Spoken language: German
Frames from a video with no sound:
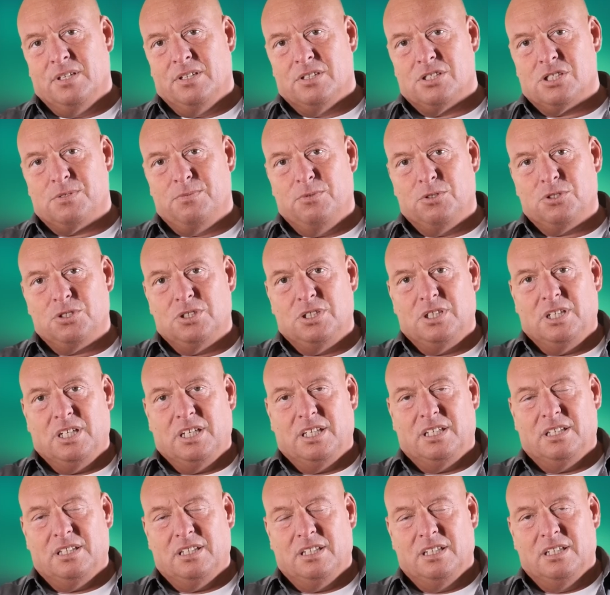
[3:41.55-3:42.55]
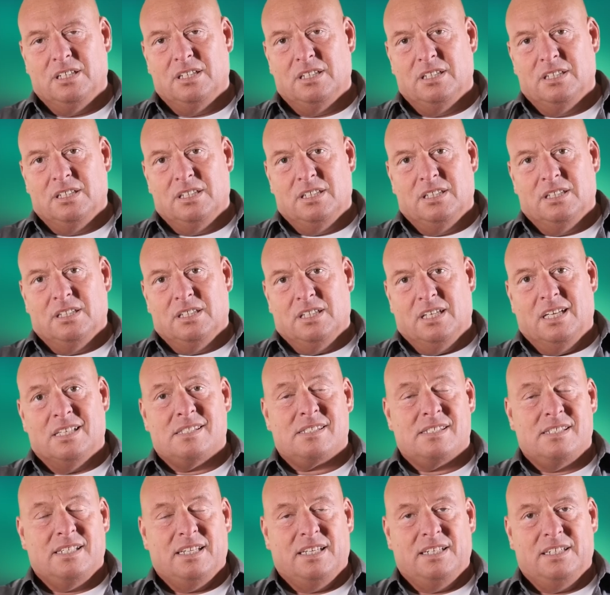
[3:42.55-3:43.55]
zwischen den
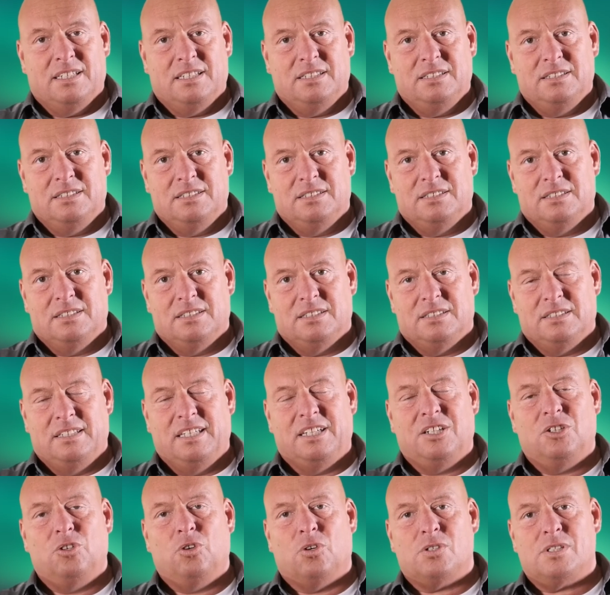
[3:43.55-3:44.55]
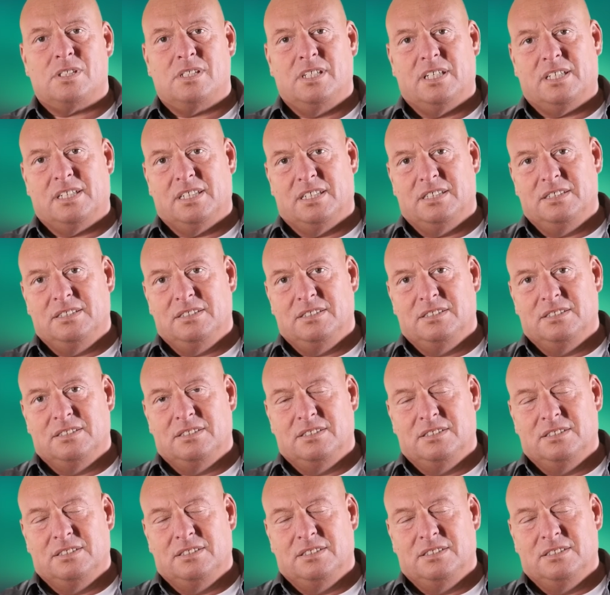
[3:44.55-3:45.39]
Essenern, den Gnostikern,